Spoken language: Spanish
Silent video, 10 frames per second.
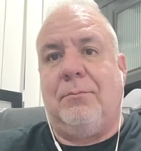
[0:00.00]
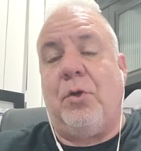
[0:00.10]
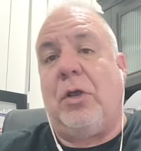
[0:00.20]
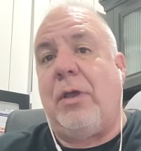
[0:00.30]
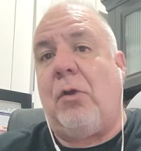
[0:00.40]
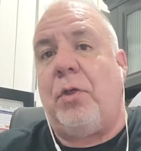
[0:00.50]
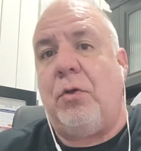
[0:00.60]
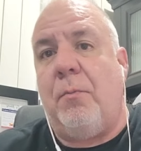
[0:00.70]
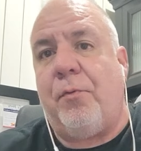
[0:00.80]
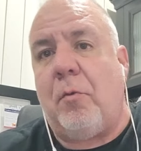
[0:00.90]
porque ya lo
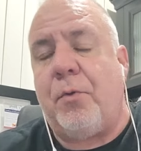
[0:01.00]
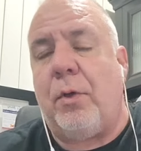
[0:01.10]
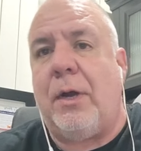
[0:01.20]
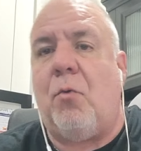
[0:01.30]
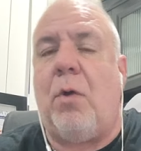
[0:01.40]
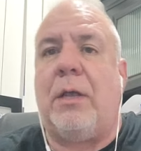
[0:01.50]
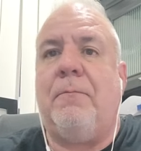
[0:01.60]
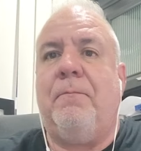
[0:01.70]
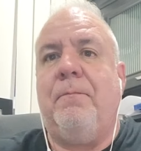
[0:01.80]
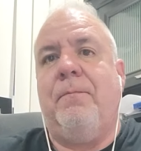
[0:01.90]
dijo el propio de White.